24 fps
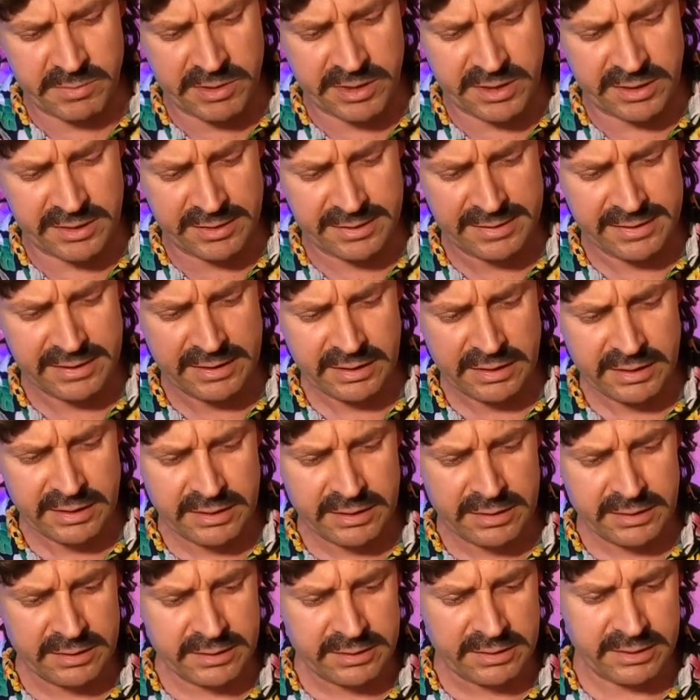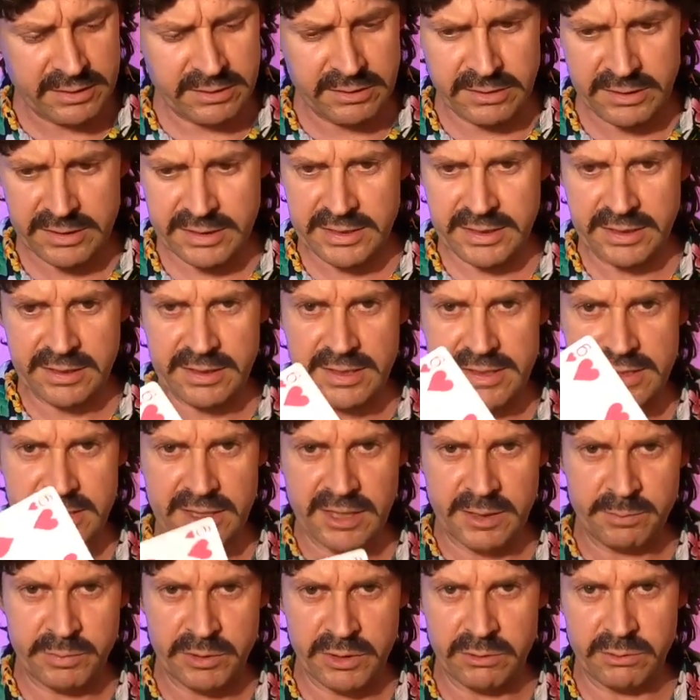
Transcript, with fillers: ça alors c'est très simple,